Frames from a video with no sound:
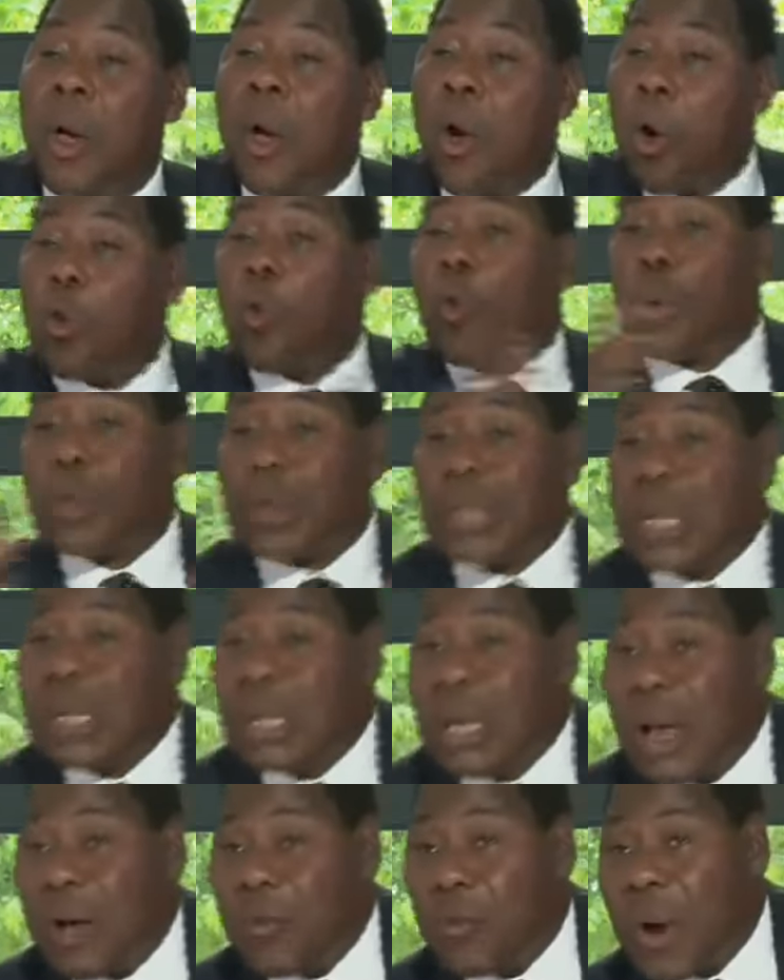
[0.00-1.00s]
aux côtés
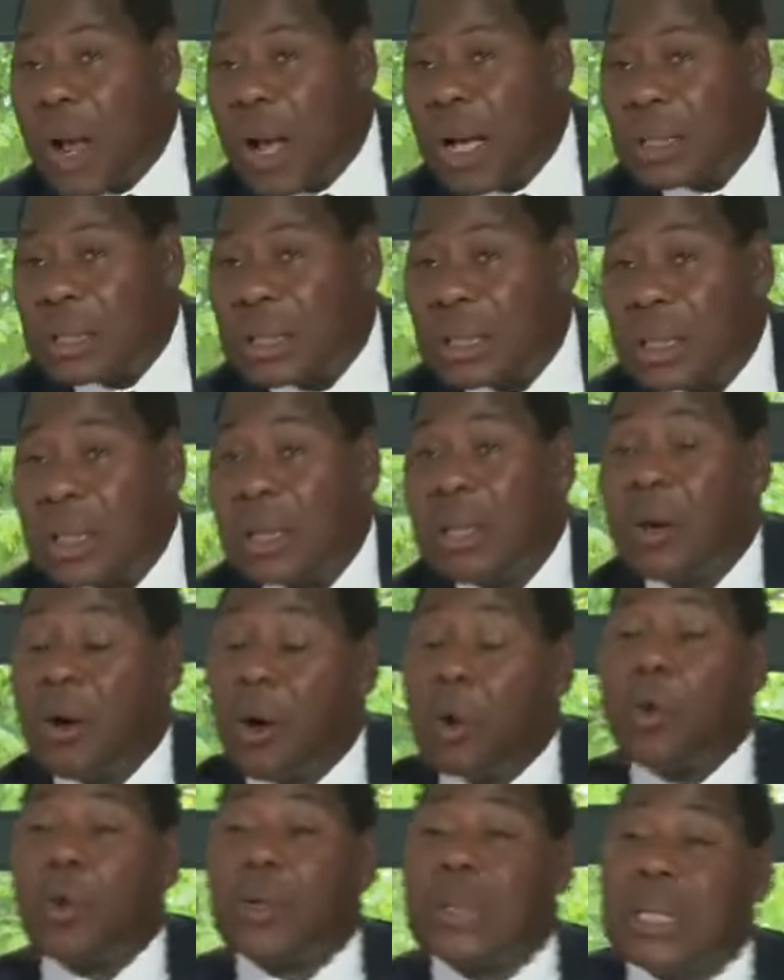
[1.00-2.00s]
de la France,
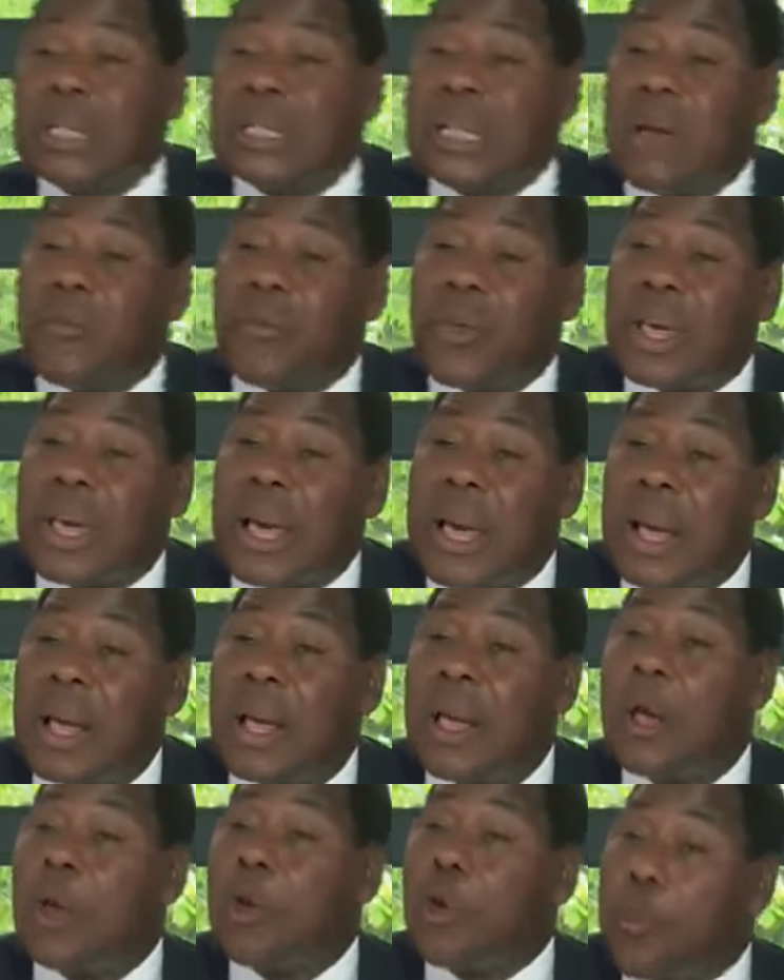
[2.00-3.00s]
aux côtés des Africains,
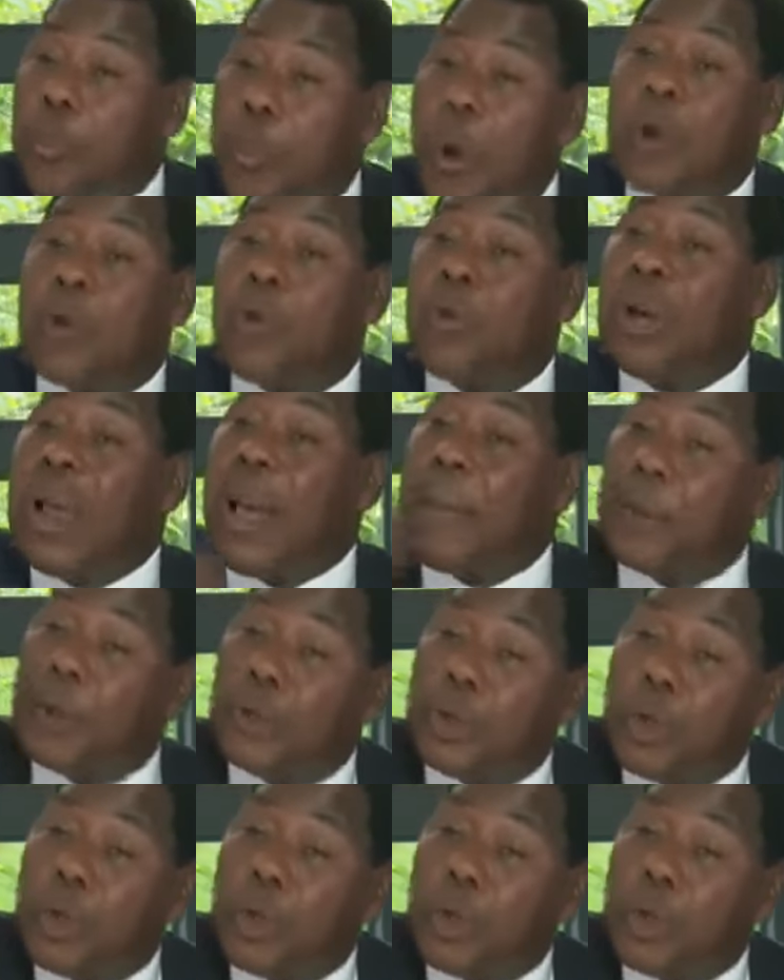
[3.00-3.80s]
du point de vue de l'appui